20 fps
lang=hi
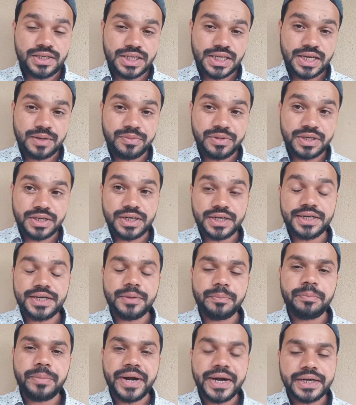ये अभी
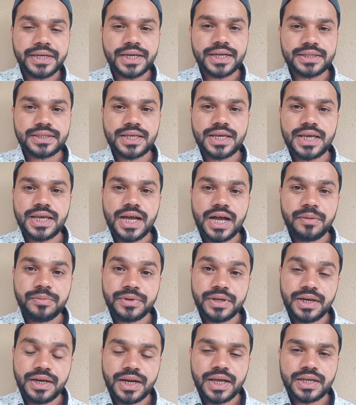डिपेंड करता है
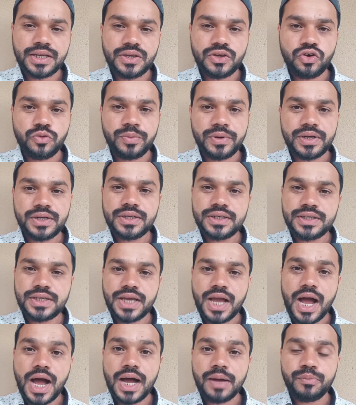आपके लक के ऊपर
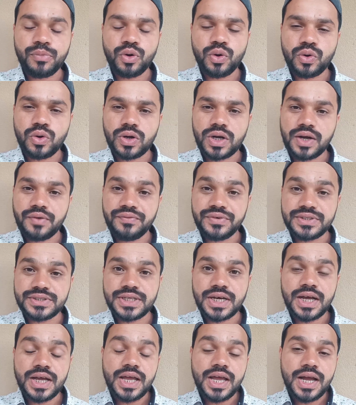कि आप लोगों का
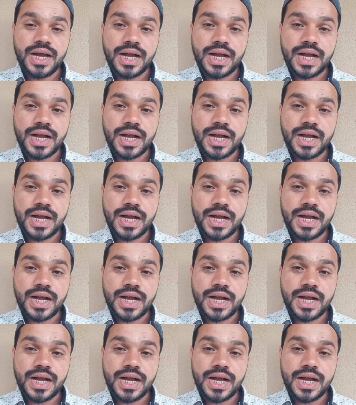वीज़ा